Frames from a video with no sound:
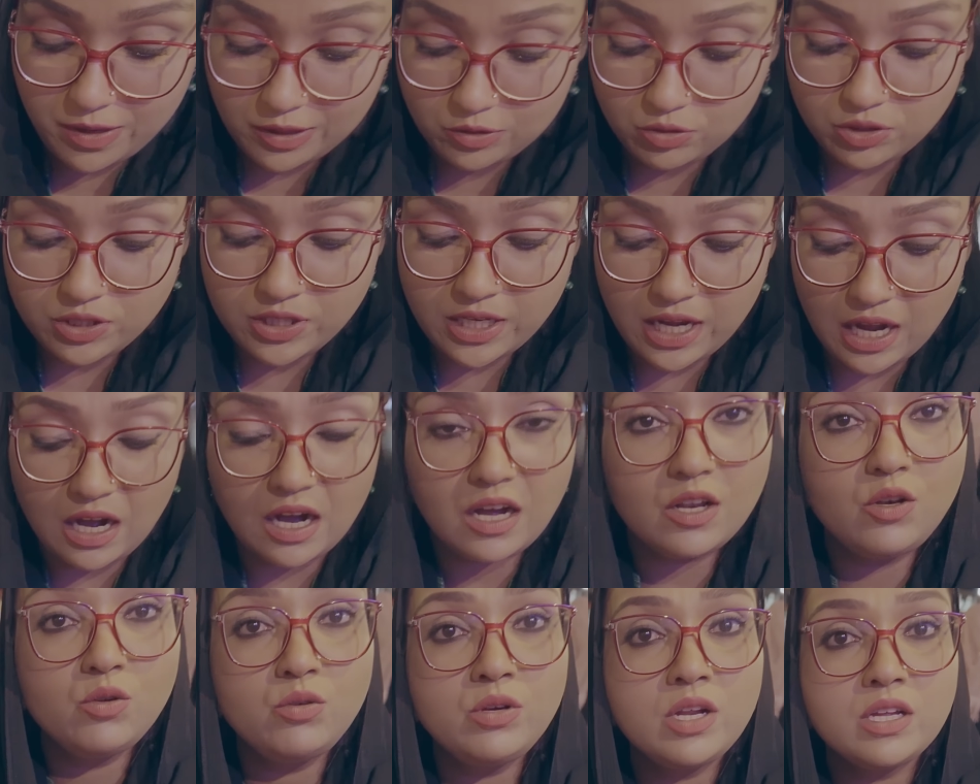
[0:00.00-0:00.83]
बाद उसने
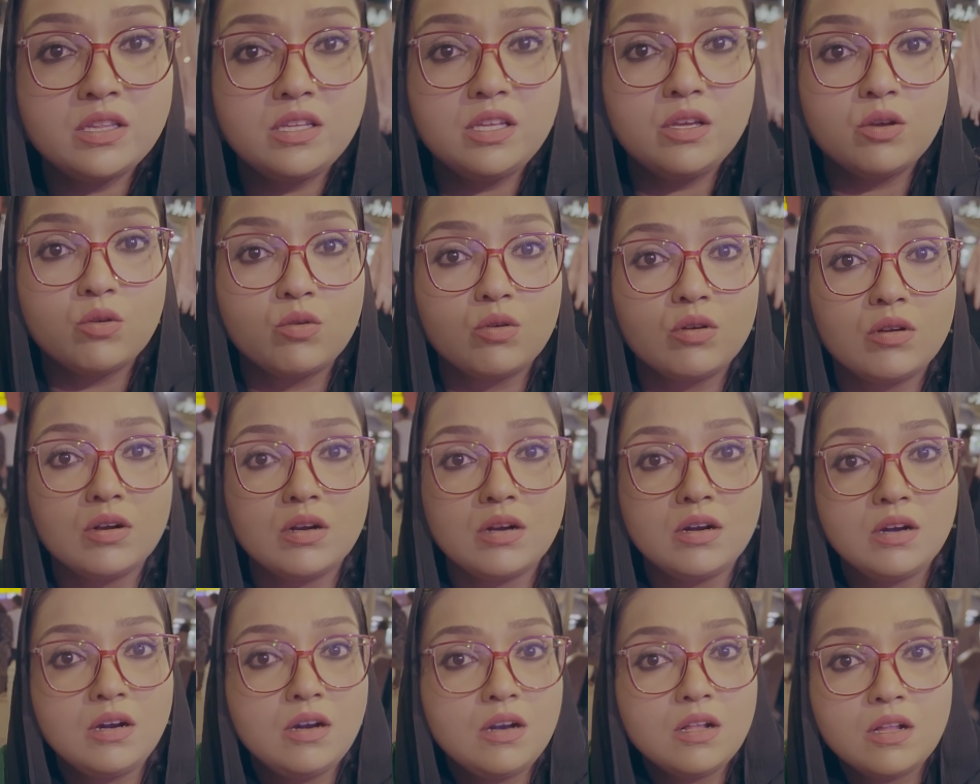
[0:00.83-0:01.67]
आलू ना दिए हों
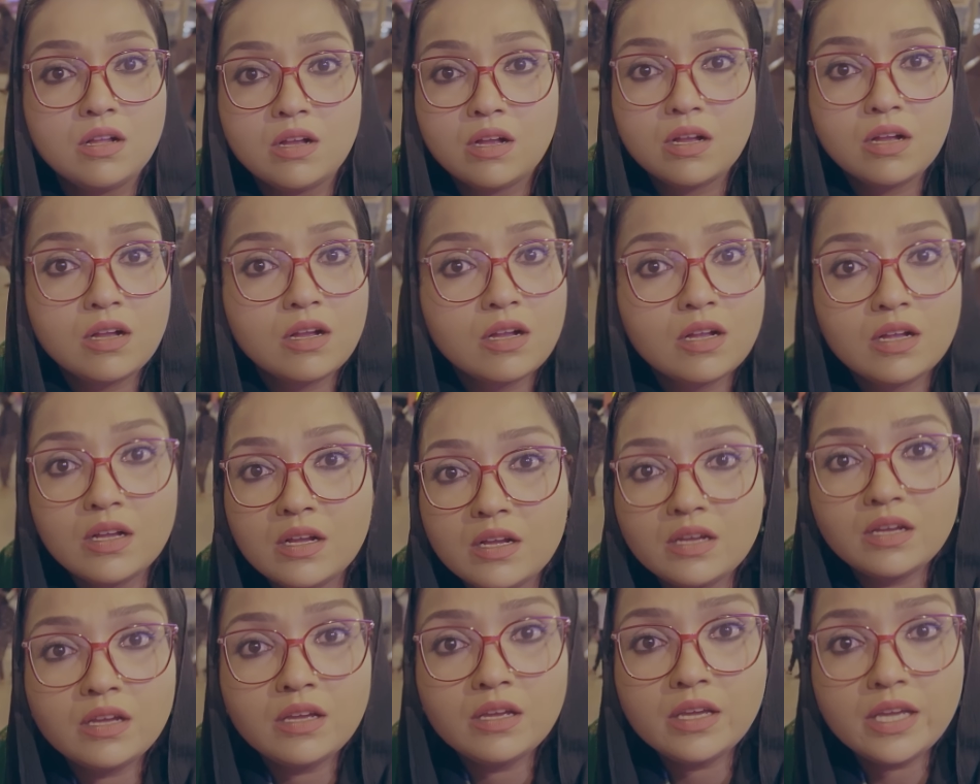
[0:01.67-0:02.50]

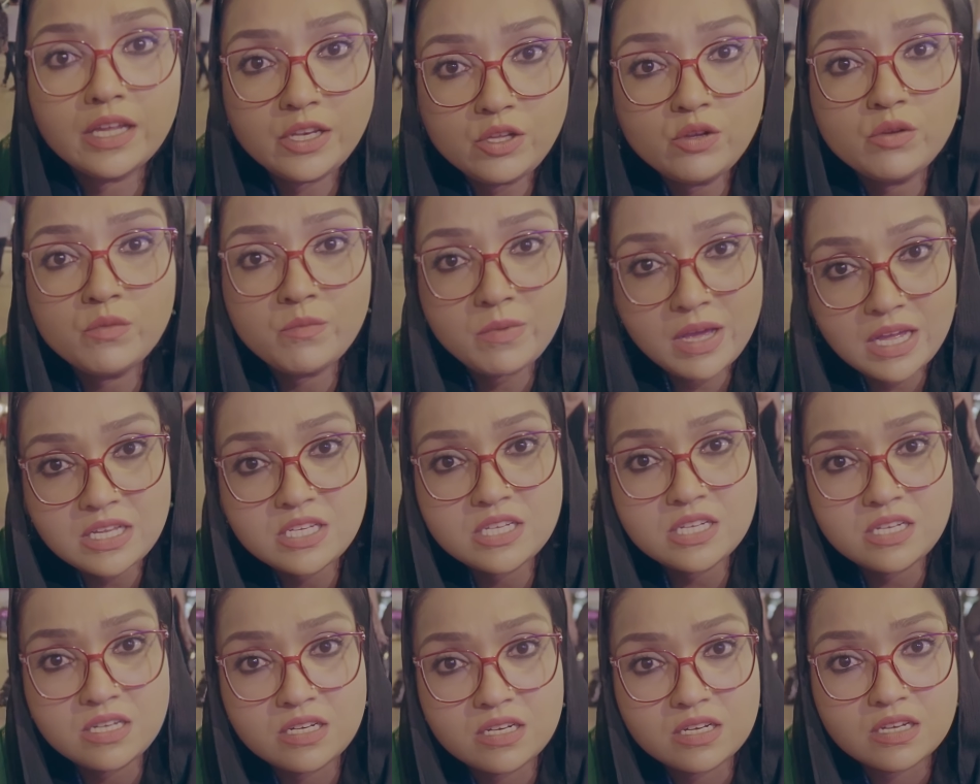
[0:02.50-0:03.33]
कैन यू
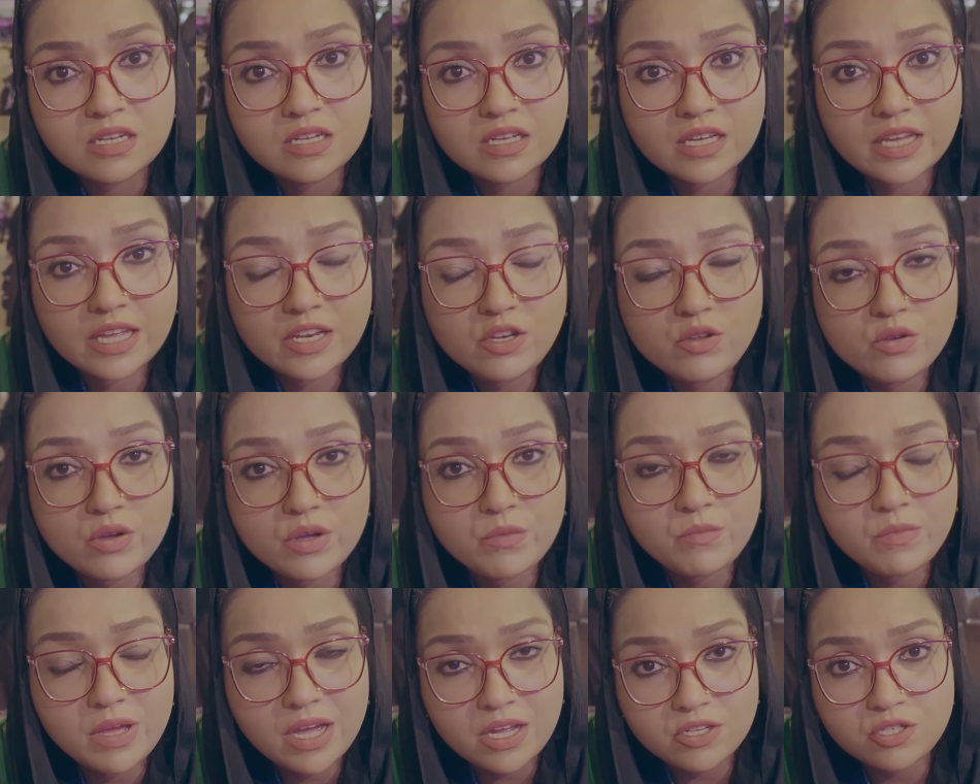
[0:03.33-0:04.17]
इमेजिन कैन यू
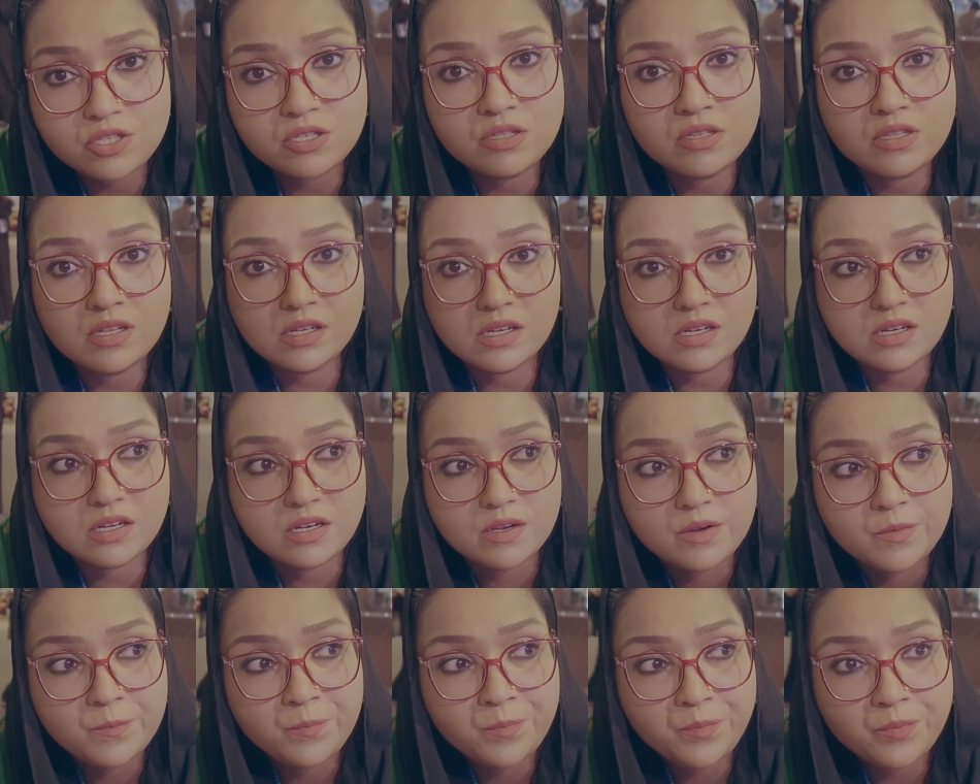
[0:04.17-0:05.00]
इमेजिन द
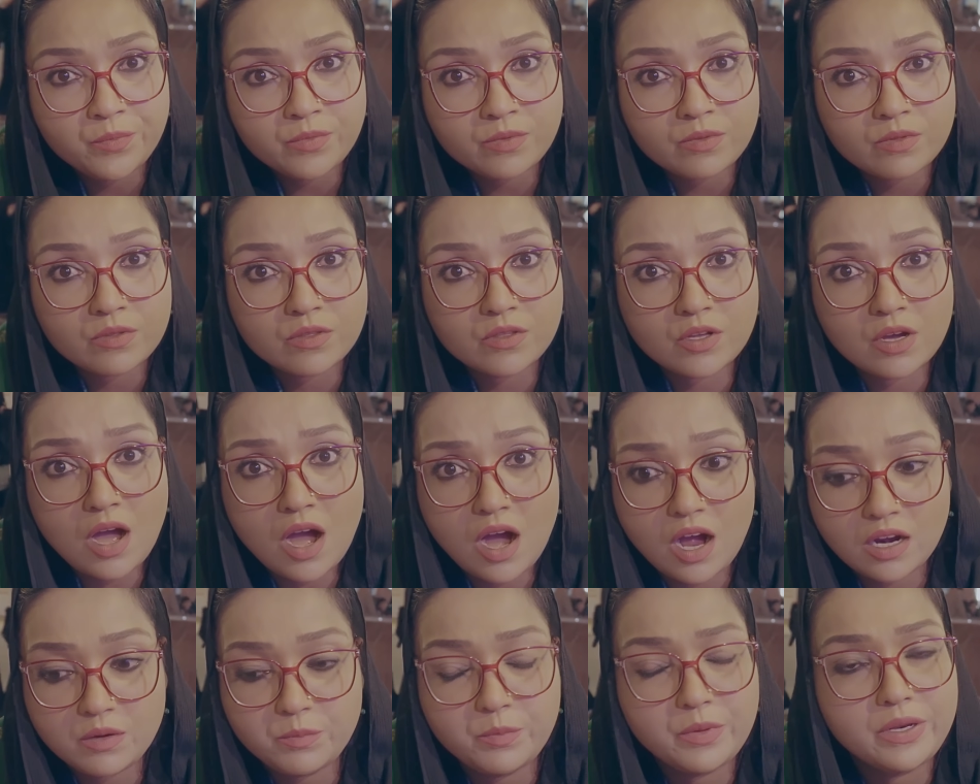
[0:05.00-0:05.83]
द
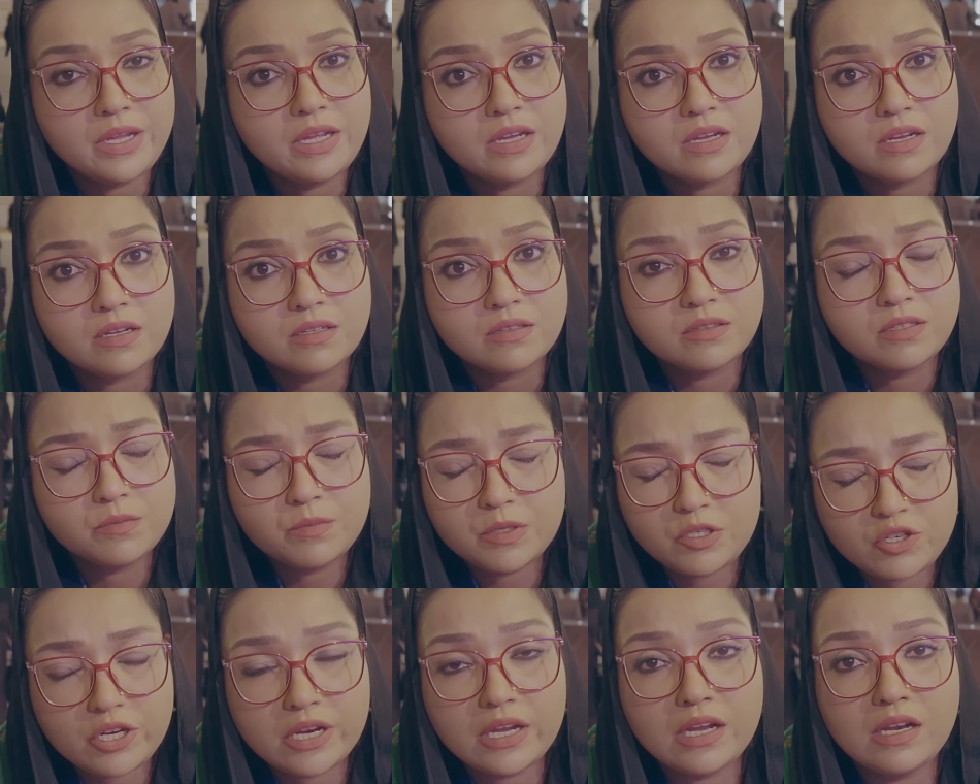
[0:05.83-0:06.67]
हार्ट ब्रेक द
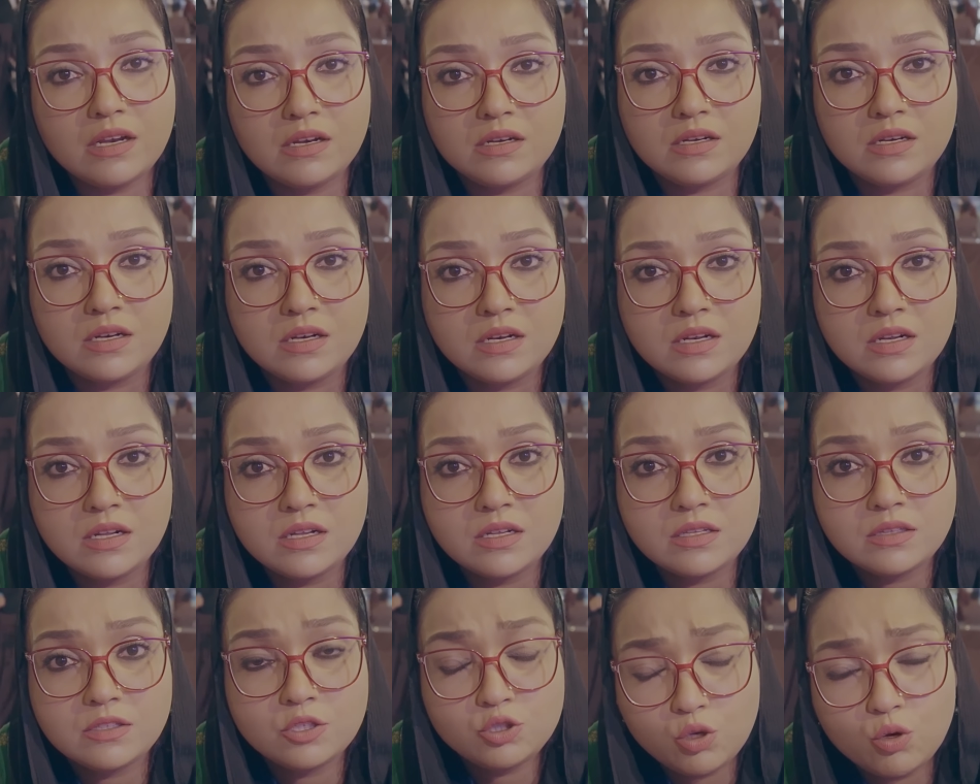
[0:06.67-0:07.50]
बिट्रेयल
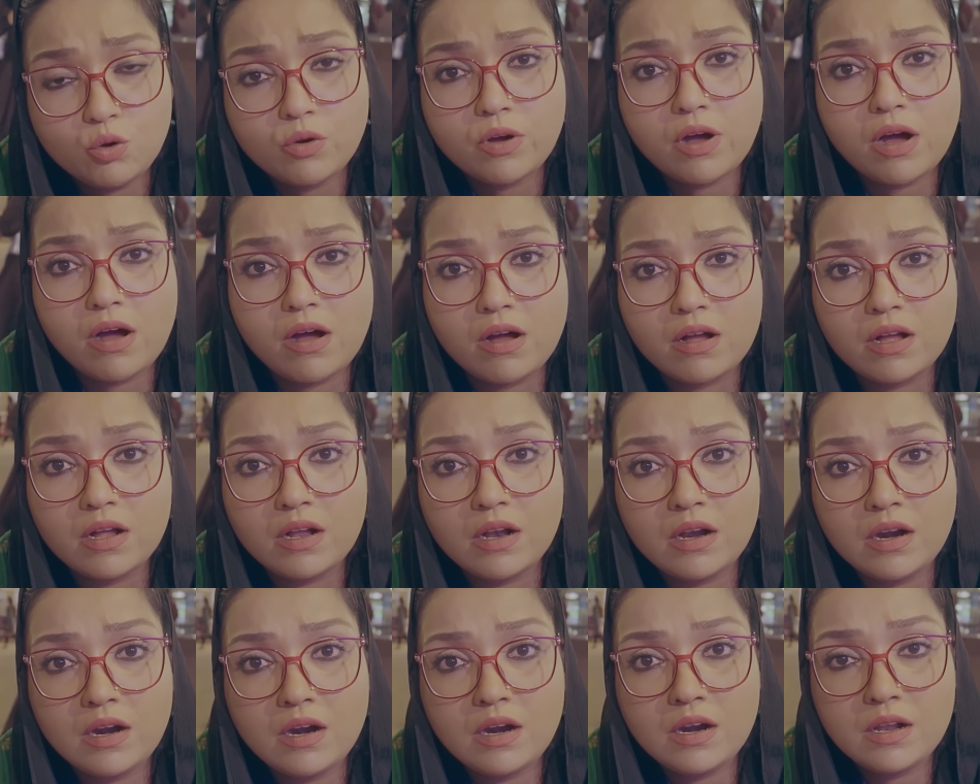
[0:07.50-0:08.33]
द धोखा
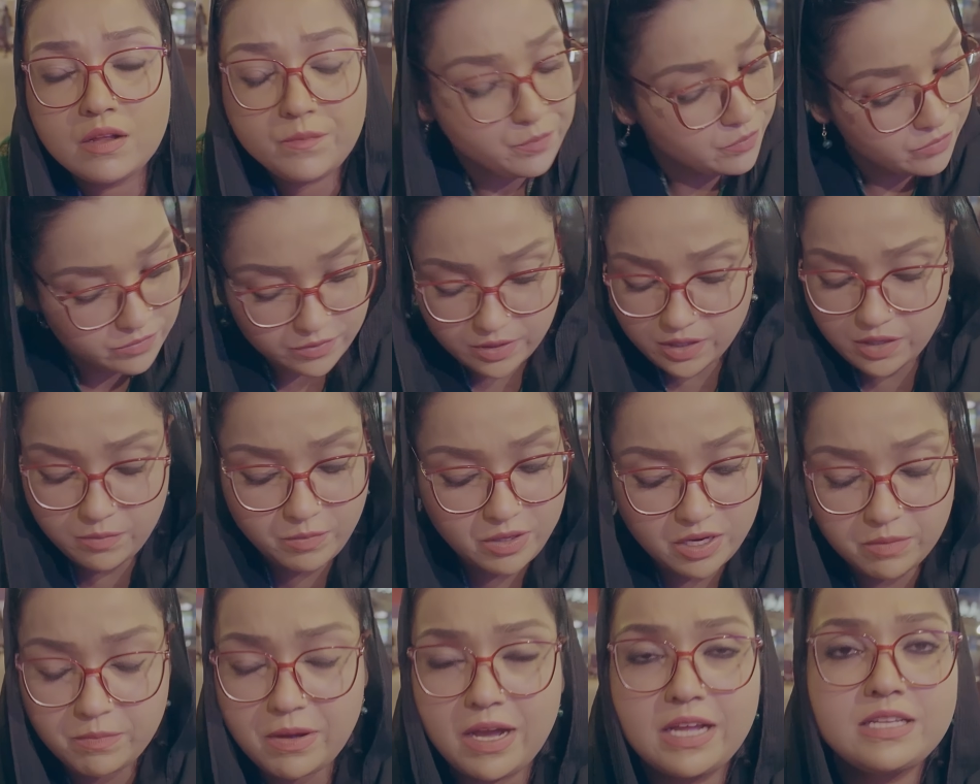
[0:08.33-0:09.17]
ये
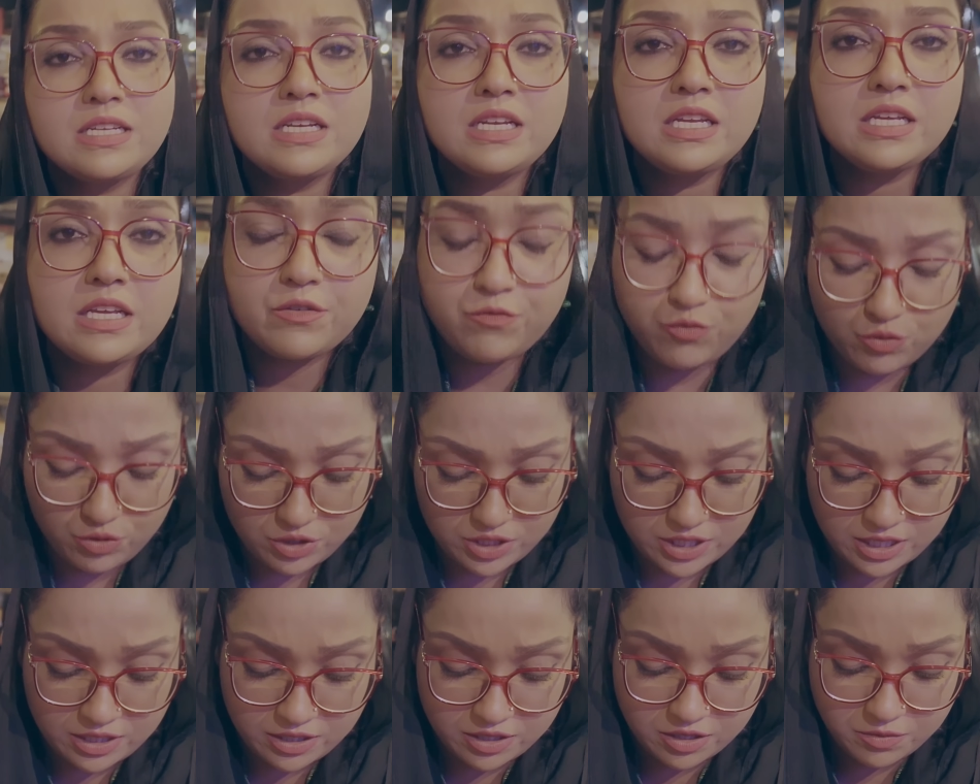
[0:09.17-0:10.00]
मेरे भाने ने किया फूड
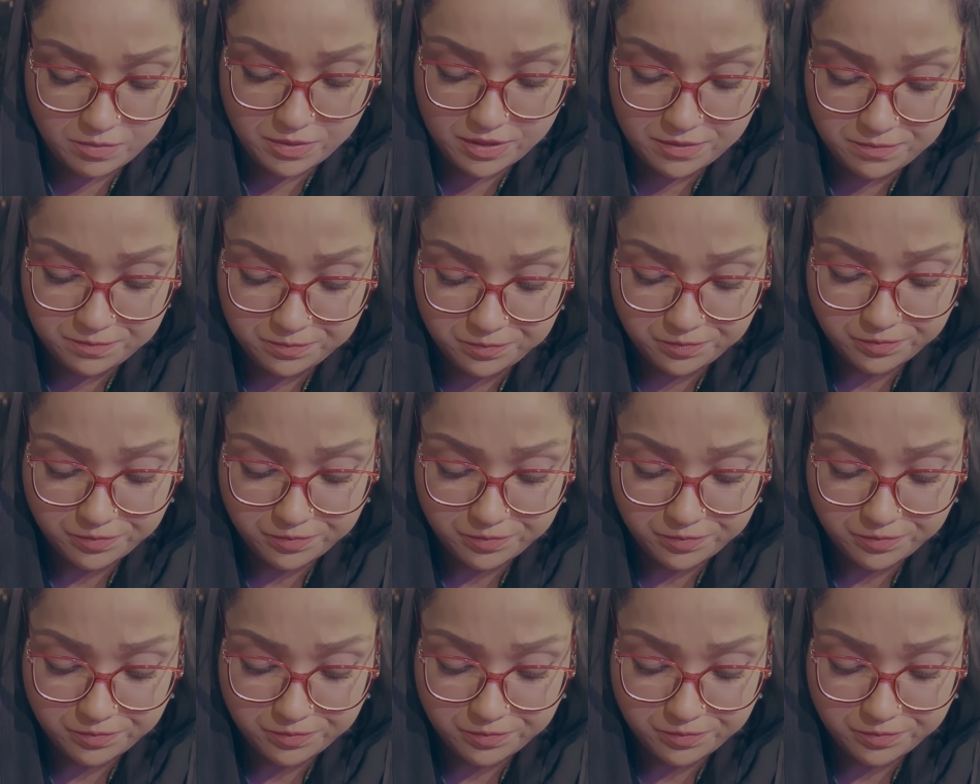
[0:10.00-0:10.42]
सेंटर पे